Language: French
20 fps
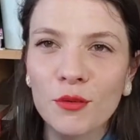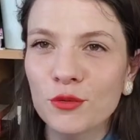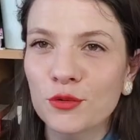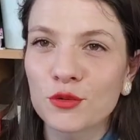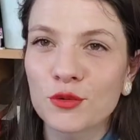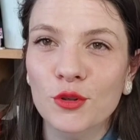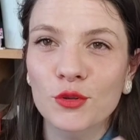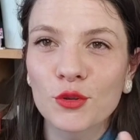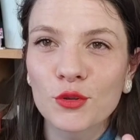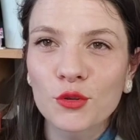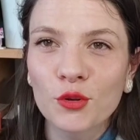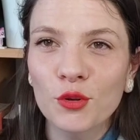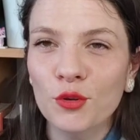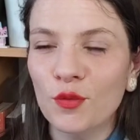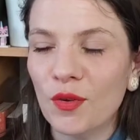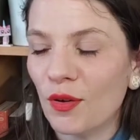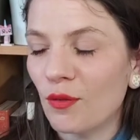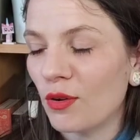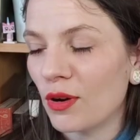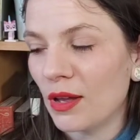ou ce genre de trucs.
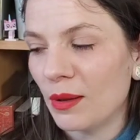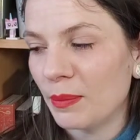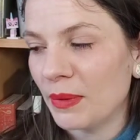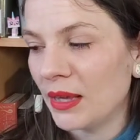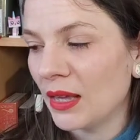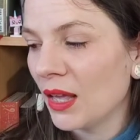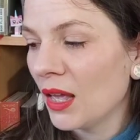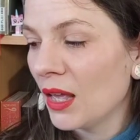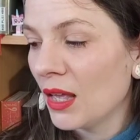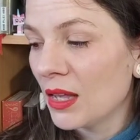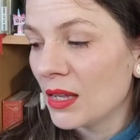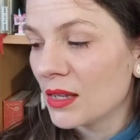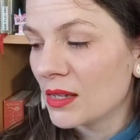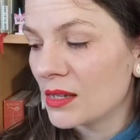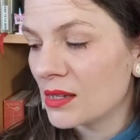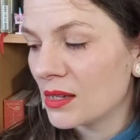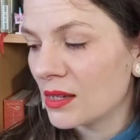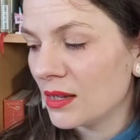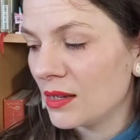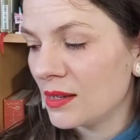Enfin voilà, mais
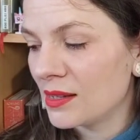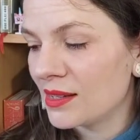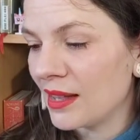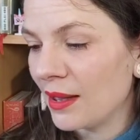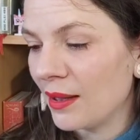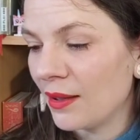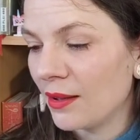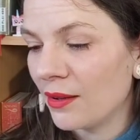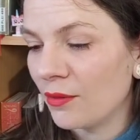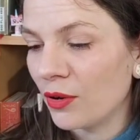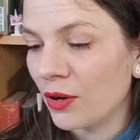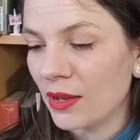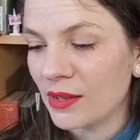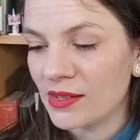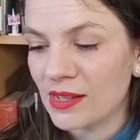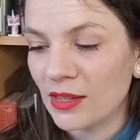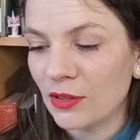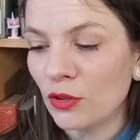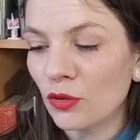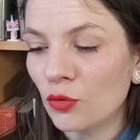c'est ça, voilà,
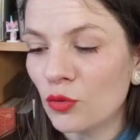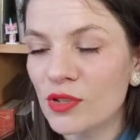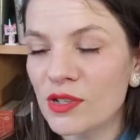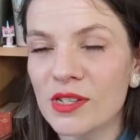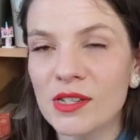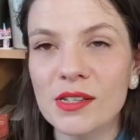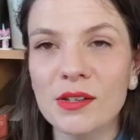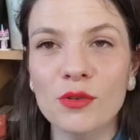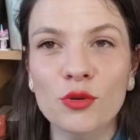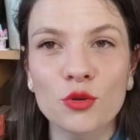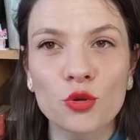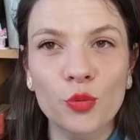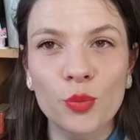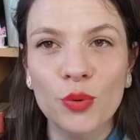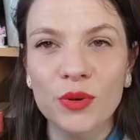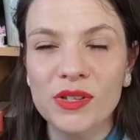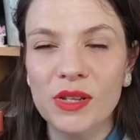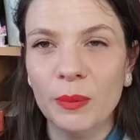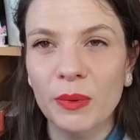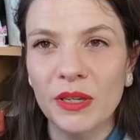ça donne aussi, je
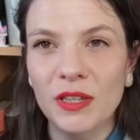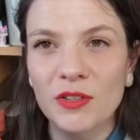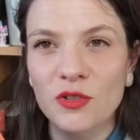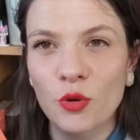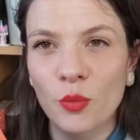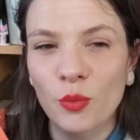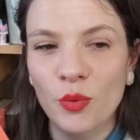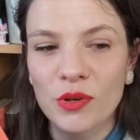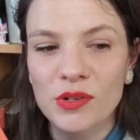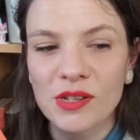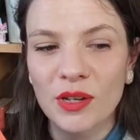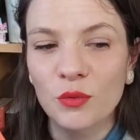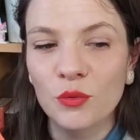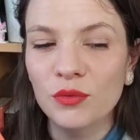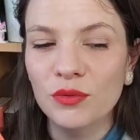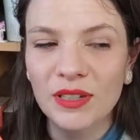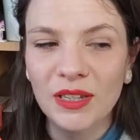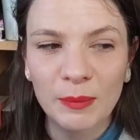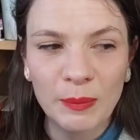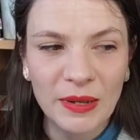pense, avec Becky Chambers un goût
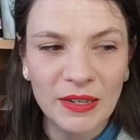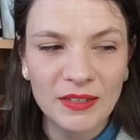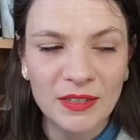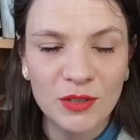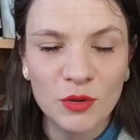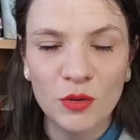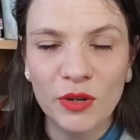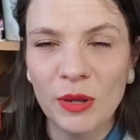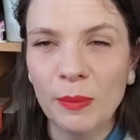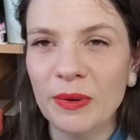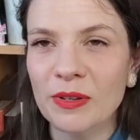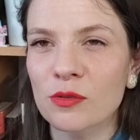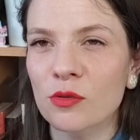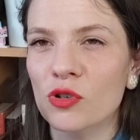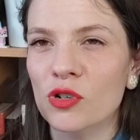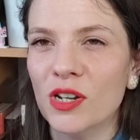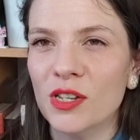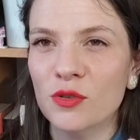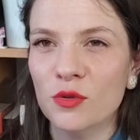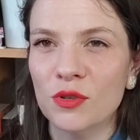très particulier parce que
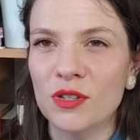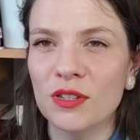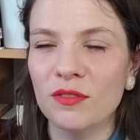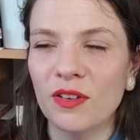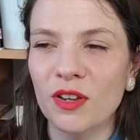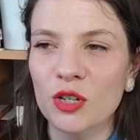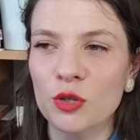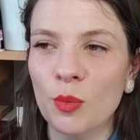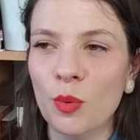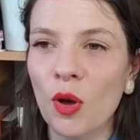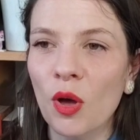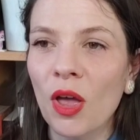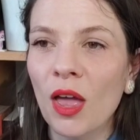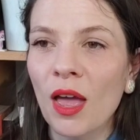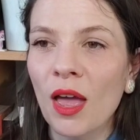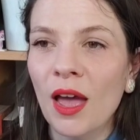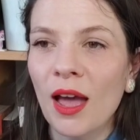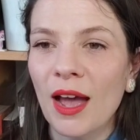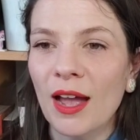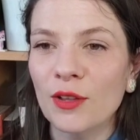je l'associe vachement
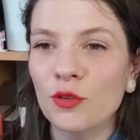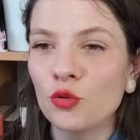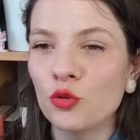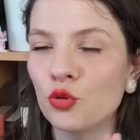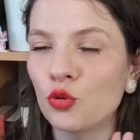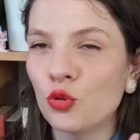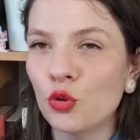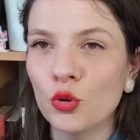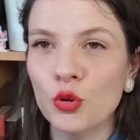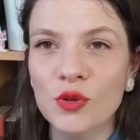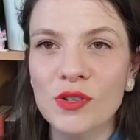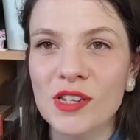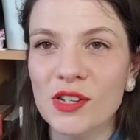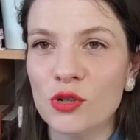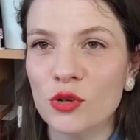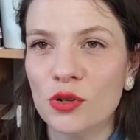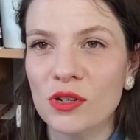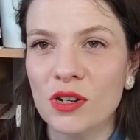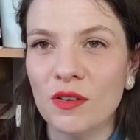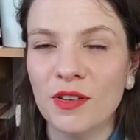à tous nos
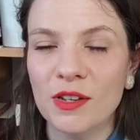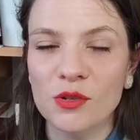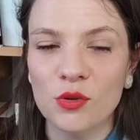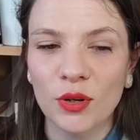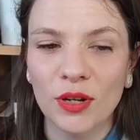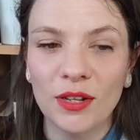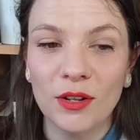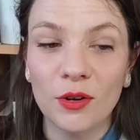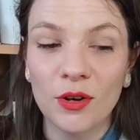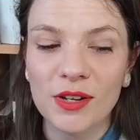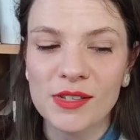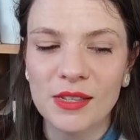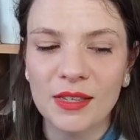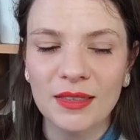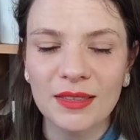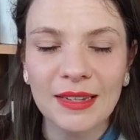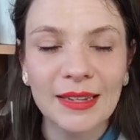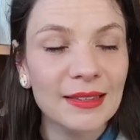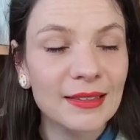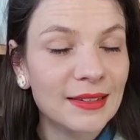échanges avec The Riddler et c'est
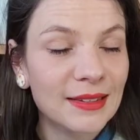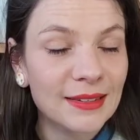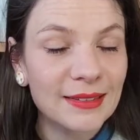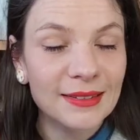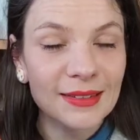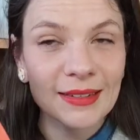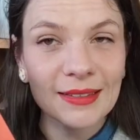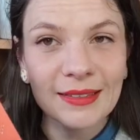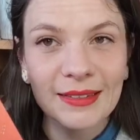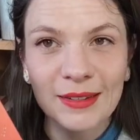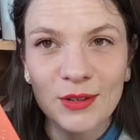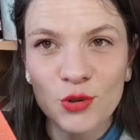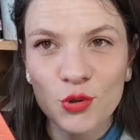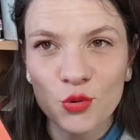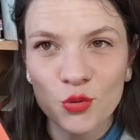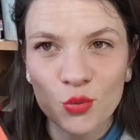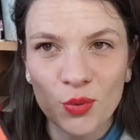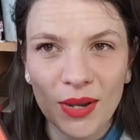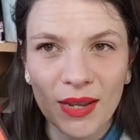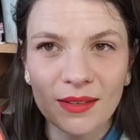très très très très
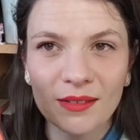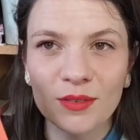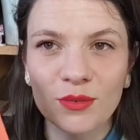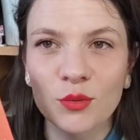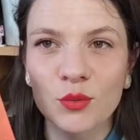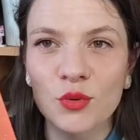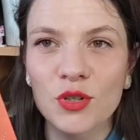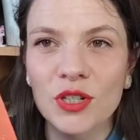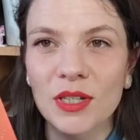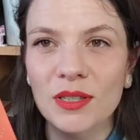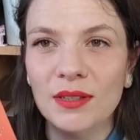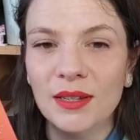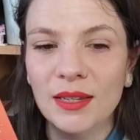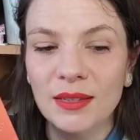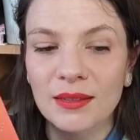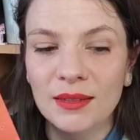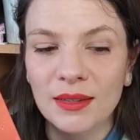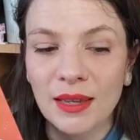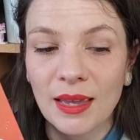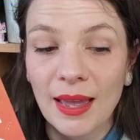chouette. Donc j'ai très
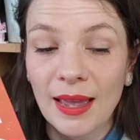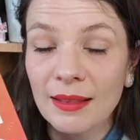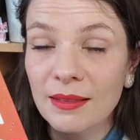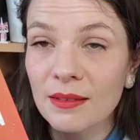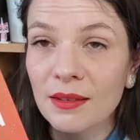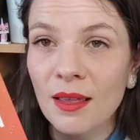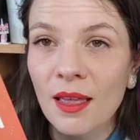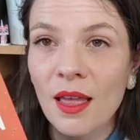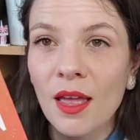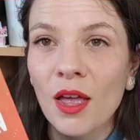très hâte